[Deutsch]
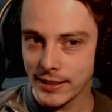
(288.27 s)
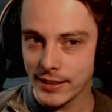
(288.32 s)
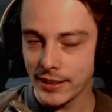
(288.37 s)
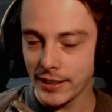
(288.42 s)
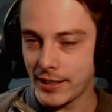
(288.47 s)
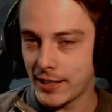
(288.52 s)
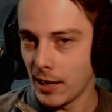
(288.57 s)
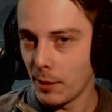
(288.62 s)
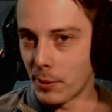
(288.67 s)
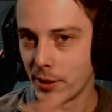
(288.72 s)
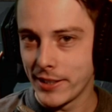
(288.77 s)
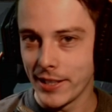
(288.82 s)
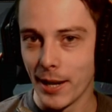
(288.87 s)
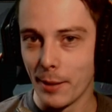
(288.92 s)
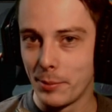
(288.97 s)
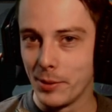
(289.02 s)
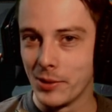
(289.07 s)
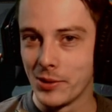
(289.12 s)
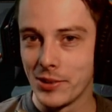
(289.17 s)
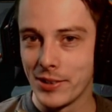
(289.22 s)
Klammern
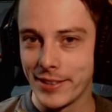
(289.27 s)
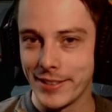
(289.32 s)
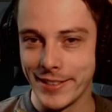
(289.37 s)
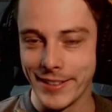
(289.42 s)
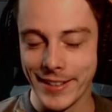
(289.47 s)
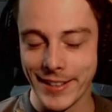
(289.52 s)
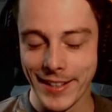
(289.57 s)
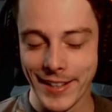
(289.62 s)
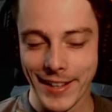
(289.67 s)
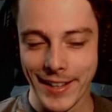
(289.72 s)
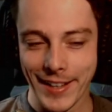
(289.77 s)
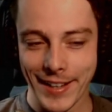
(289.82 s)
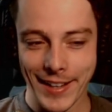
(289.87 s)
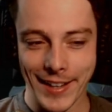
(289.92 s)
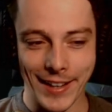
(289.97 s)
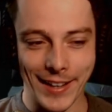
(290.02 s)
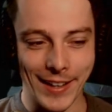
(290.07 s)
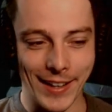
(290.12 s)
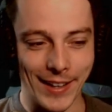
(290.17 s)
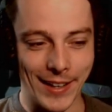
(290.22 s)
Diablo, ne?
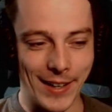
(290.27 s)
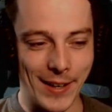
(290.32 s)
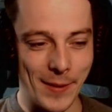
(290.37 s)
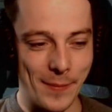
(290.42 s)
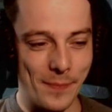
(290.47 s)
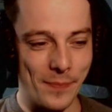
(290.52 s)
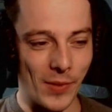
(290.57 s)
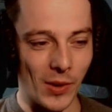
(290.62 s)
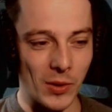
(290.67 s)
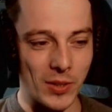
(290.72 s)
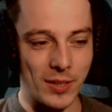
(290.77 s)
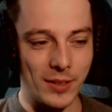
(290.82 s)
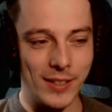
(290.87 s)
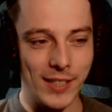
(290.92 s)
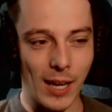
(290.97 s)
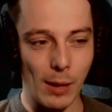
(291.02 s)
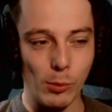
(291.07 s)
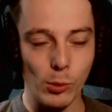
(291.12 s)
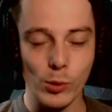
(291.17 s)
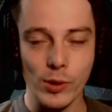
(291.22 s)
Ähm, aus dem
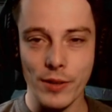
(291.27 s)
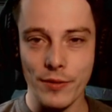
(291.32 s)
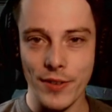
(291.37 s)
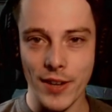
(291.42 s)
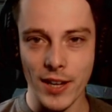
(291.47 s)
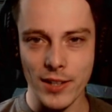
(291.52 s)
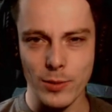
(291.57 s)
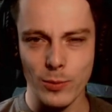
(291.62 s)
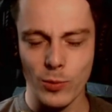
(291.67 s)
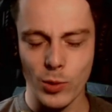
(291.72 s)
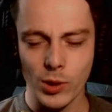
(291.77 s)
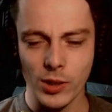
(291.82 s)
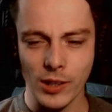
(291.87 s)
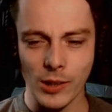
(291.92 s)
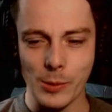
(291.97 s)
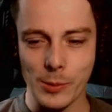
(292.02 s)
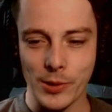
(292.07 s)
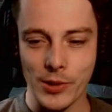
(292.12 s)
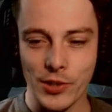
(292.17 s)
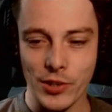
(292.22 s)
Diablo-Universum wurde,
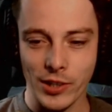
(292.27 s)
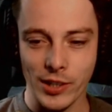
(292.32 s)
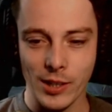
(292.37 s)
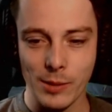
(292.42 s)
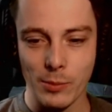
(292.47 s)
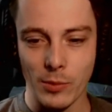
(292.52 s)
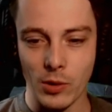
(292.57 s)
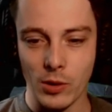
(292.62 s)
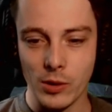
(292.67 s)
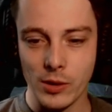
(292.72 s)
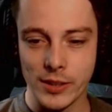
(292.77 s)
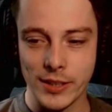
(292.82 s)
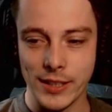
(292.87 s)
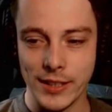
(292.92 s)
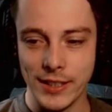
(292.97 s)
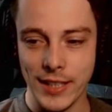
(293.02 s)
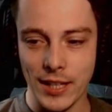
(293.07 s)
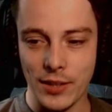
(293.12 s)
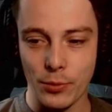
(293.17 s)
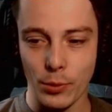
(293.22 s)
glaube ich, geschrieben. Und
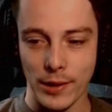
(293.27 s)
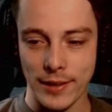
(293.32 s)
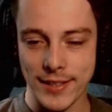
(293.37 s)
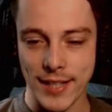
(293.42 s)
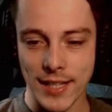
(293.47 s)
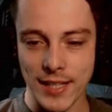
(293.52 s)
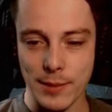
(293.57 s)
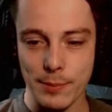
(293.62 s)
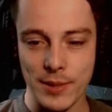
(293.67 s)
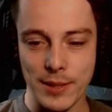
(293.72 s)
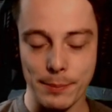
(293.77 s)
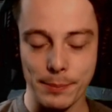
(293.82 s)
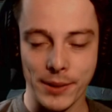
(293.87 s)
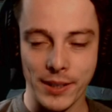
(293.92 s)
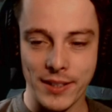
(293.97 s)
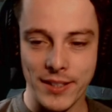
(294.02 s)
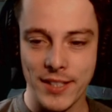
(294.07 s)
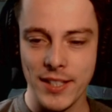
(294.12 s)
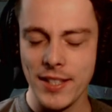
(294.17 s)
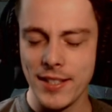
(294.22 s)
jetzt wird das Ganze ein bisschen
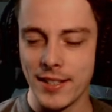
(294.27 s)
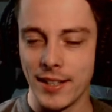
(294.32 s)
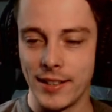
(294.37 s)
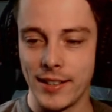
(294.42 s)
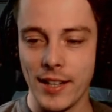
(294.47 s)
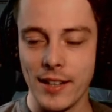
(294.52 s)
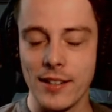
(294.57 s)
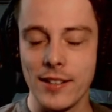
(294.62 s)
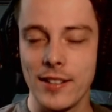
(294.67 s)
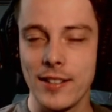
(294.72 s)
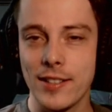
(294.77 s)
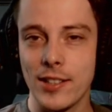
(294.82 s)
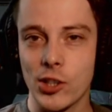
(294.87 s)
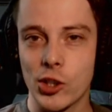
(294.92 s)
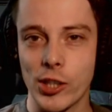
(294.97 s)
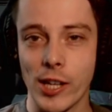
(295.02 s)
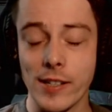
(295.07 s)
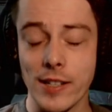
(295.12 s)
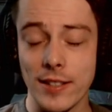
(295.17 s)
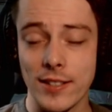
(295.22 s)
präziser, denn in dieser
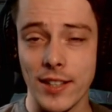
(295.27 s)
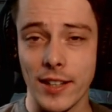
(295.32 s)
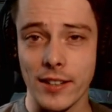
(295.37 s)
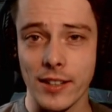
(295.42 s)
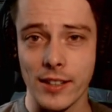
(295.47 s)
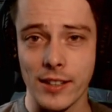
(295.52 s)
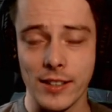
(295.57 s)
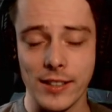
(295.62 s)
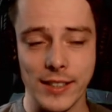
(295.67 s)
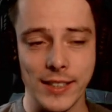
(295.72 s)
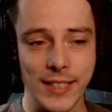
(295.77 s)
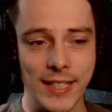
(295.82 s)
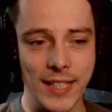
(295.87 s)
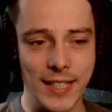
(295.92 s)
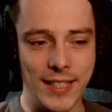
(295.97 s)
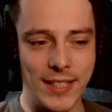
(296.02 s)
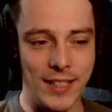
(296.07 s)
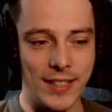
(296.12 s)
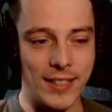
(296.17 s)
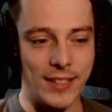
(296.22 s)
Stellenanzeige
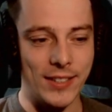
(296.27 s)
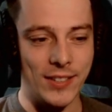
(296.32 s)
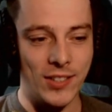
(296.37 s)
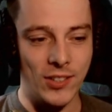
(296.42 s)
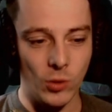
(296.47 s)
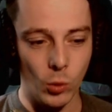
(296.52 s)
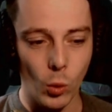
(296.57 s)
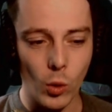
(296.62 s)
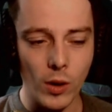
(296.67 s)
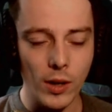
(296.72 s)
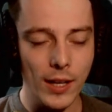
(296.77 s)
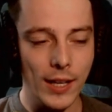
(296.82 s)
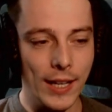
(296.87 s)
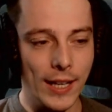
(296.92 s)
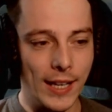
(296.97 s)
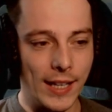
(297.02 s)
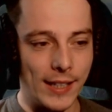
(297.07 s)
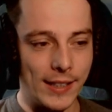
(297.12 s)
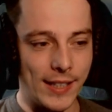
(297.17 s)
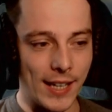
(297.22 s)
ist es so,
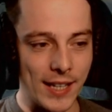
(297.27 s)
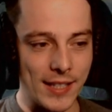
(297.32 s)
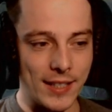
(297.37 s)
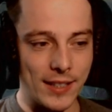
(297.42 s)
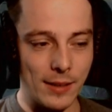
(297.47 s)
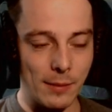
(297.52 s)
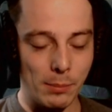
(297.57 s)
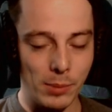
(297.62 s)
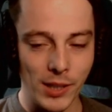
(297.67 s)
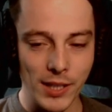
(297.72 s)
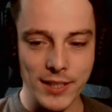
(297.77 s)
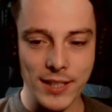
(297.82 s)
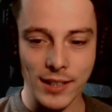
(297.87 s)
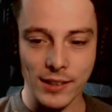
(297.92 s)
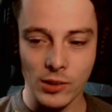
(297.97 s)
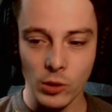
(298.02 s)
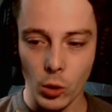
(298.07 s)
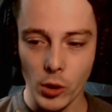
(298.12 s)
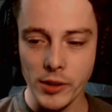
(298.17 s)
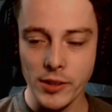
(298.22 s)
dass
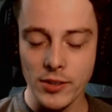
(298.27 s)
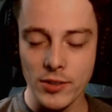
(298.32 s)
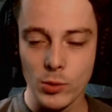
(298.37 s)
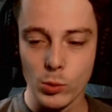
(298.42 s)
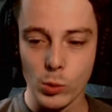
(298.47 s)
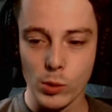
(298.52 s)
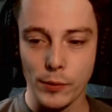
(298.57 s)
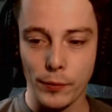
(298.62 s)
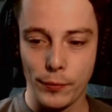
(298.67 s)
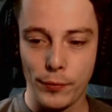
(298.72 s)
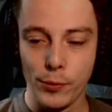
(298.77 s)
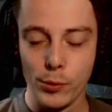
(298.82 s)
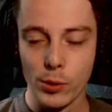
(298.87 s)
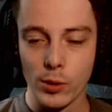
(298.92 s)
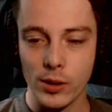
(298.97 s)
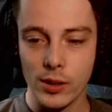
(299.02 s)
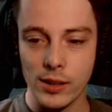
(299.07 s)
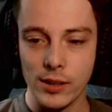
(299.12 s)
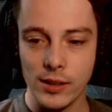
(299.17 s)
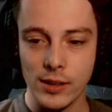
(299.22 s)
Blizzard Leute sucht
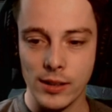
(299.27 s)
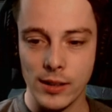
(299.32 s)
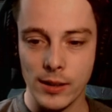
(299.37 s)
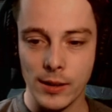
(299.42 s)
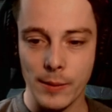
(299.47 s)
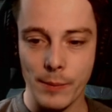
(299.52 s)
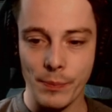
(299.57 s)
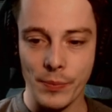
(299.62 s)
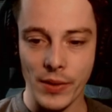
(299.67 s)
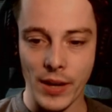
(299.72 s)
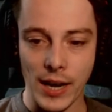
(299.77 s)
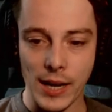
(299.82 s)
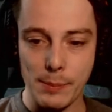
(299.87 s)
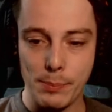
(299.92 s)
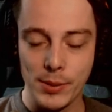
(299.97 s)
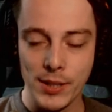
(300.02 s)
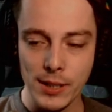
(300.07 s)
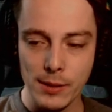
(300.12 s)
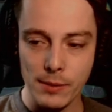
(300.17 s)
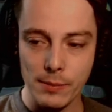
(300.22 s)
für äh,
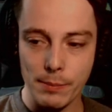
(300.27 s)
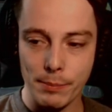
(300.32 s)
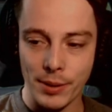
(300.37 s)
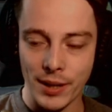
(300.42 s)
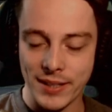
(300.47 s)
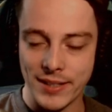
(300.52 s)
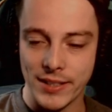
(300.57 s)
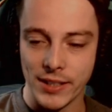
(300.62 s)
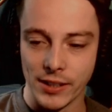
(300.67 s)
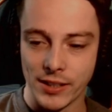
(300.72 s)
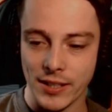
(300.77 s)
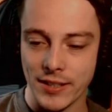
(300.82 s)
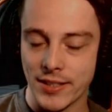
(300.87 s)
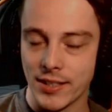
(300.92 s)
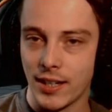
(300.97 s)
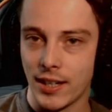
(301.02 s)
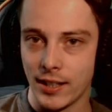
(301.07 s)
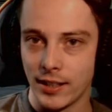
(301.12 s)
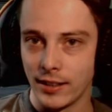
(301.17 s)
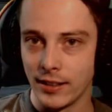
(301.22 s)
IP-basierte
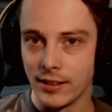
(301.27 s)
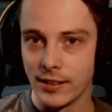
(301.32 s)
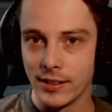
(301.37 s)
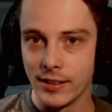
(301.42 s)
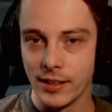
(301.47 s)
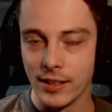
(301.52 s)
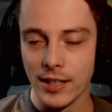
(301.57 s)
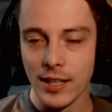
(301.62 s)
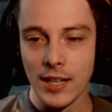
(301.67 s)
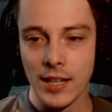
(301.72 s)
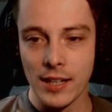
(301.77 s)
Sachen. Ne?